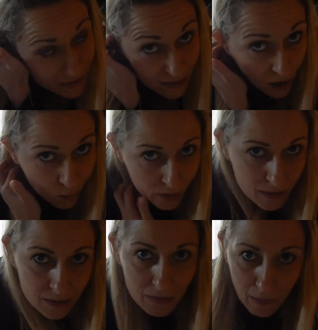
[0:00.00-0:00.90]
vestire ancora
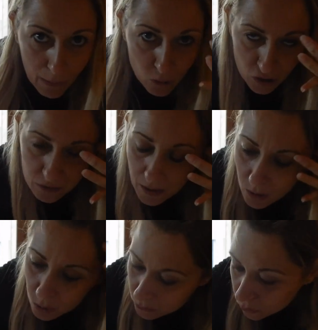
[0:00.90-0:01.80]
estiva ma uscendo alle
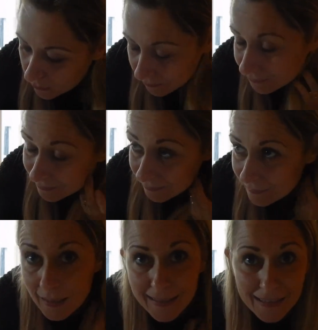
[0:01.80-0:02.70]
8
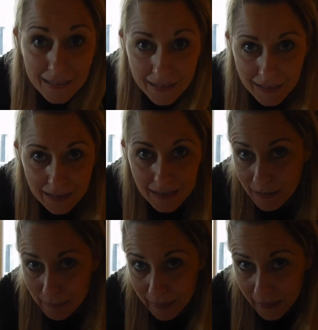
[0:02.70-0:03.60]

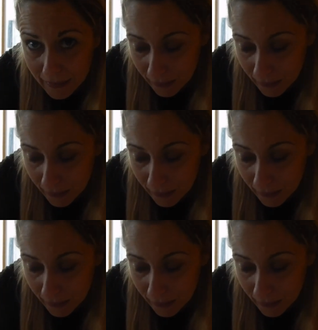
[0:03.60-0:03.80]
sembrerei